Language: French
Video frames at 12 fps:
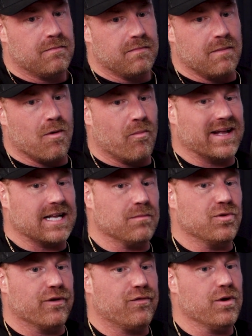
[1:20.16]
ben, mon
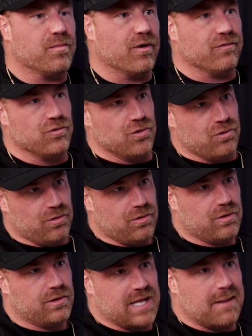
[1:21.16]
baptême de feu n'est pas venu
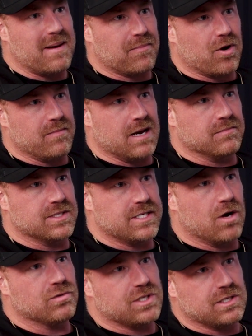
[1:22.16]
dans ma première
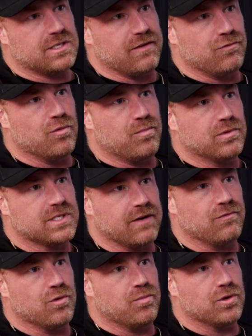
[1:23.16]
mission, c'est venu,
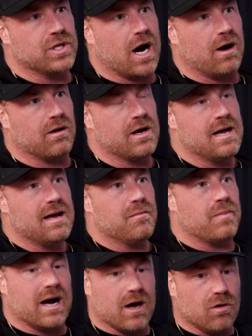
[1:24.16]
venu plus tard.
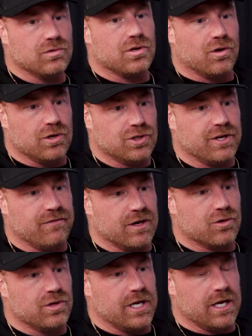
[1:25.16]
Par contre, j'ai
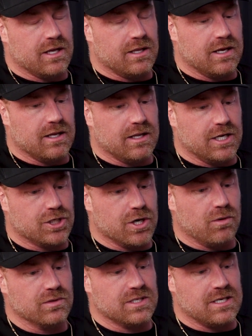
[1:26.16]
vécu des,
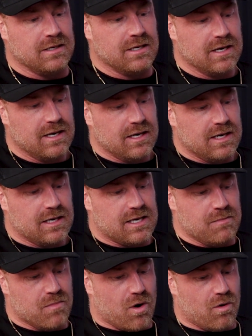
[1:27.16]
choses qui,
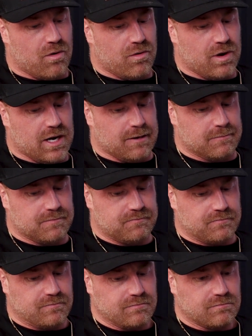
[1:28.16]
qui m'ont... Euh,
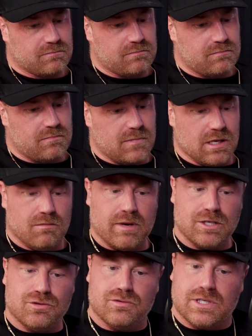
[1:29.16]

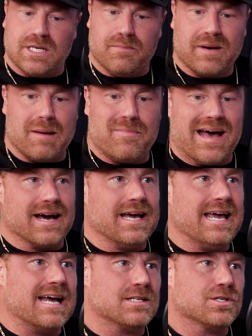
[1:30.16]
ben, je veux dire,
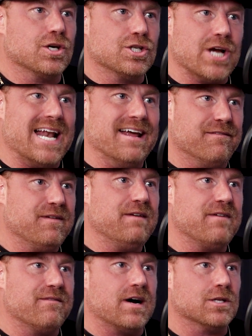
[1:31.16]
préparé à ce que j'allais
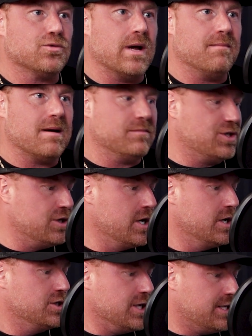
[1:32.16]
vivre hmm. éventuellement, mais
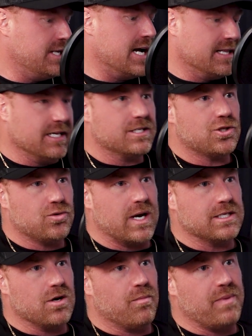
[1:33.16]
j'ai été dans des
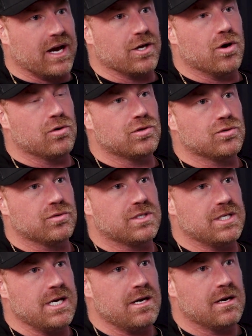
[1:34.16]
situations périlleuses
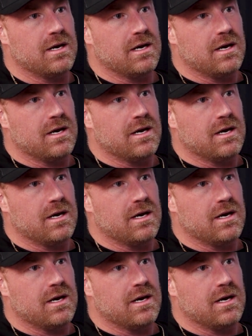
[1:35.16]
aussi.